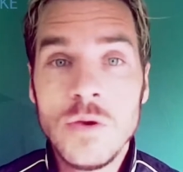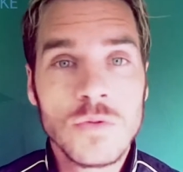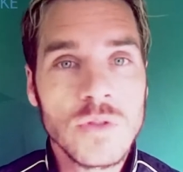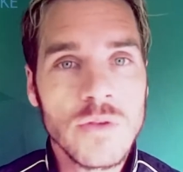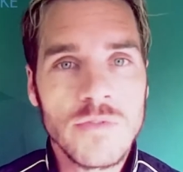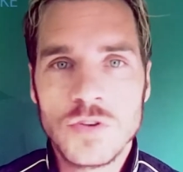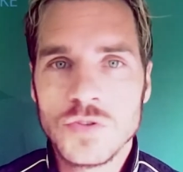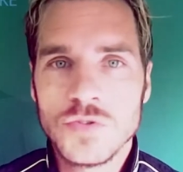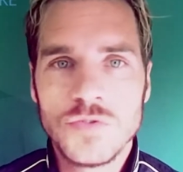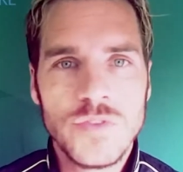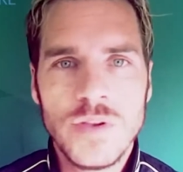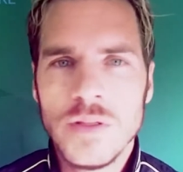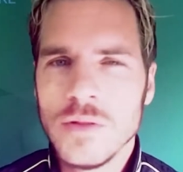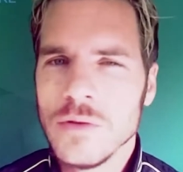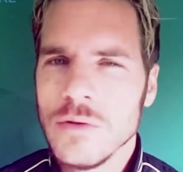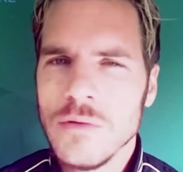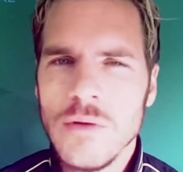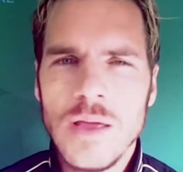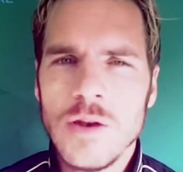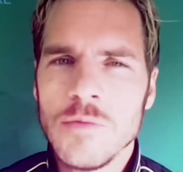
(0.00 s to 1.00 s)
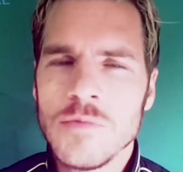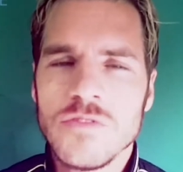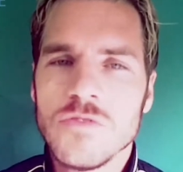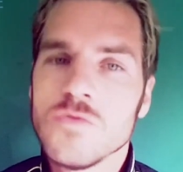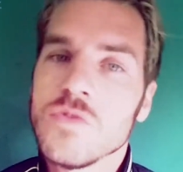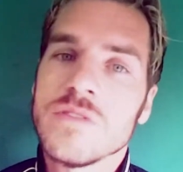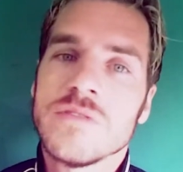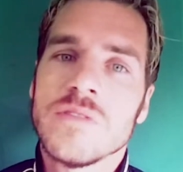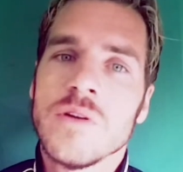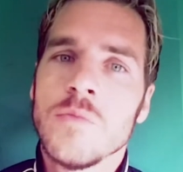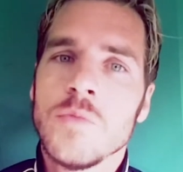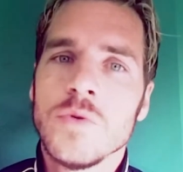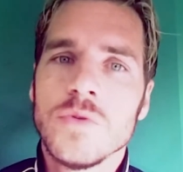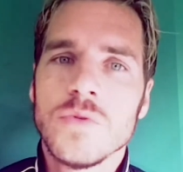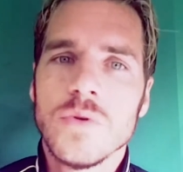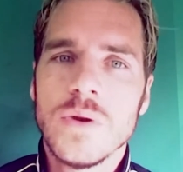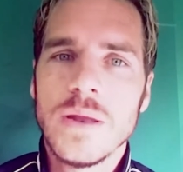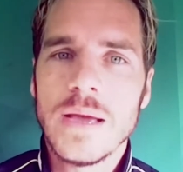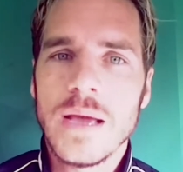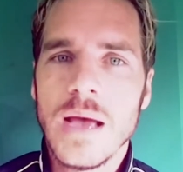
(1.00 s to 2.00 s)
estava chovendo, não era uma situação muito
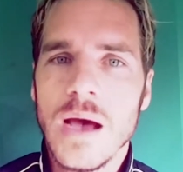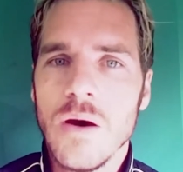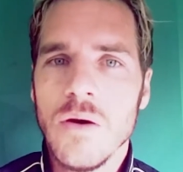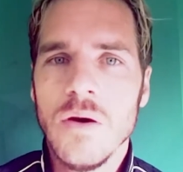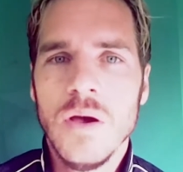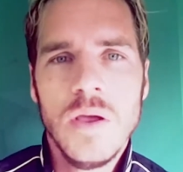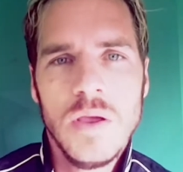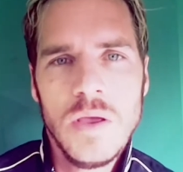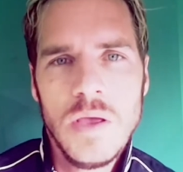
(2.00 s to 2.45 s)
legal.